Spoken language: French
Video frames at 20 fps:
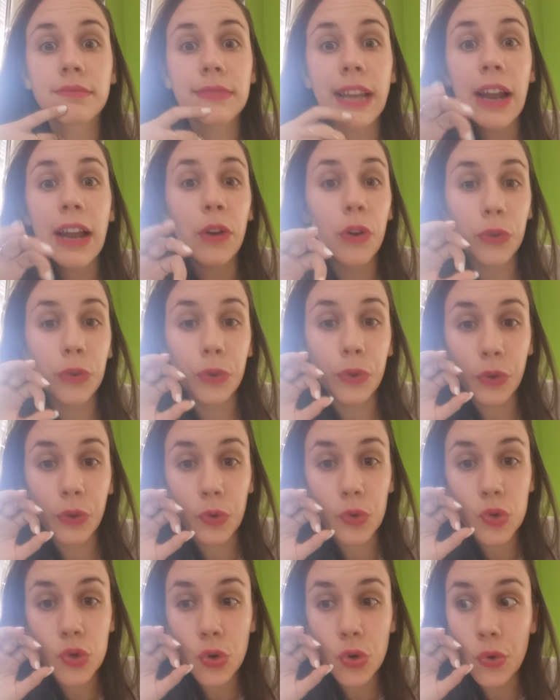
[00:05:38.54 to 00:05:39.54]
alors que
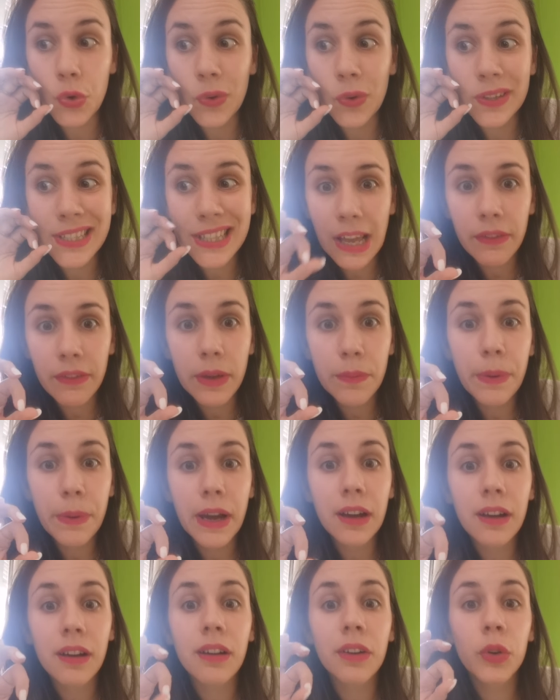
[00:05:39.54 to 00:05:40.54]
quand je ne savais
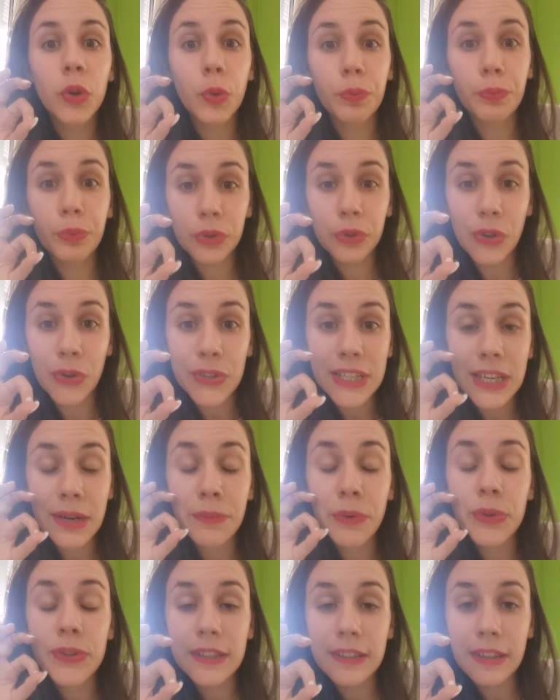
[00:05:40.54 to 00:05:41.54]
pas que
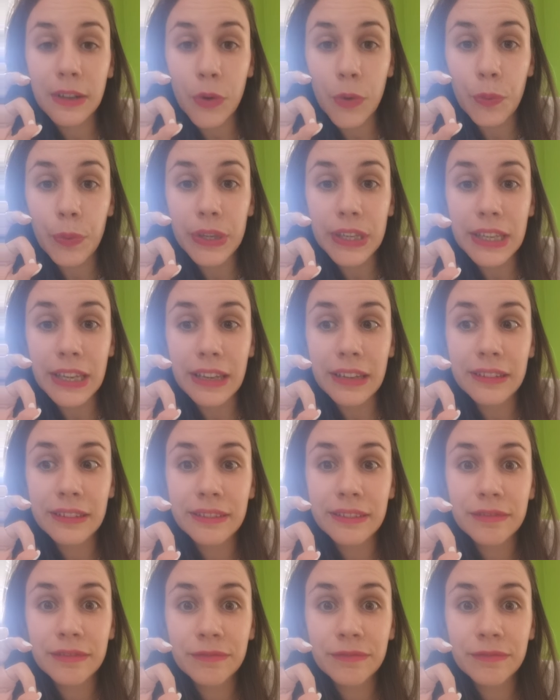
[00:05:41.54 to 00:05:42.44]
potentiellement c'était compliqué